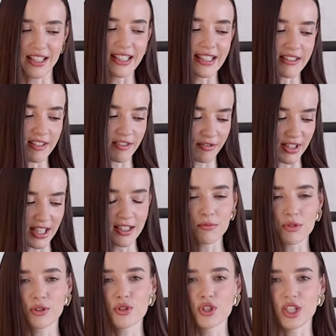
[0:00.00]
И э, в данном
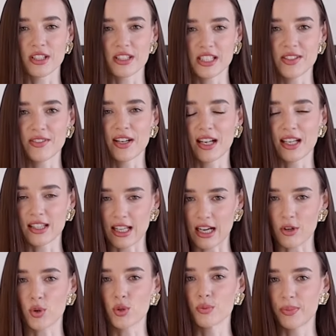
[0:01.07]
случае это действительно
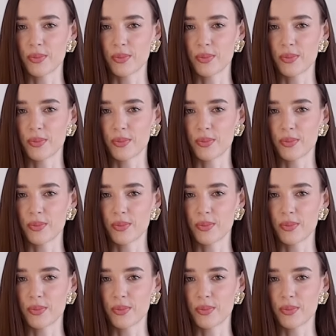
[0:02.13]
так. Он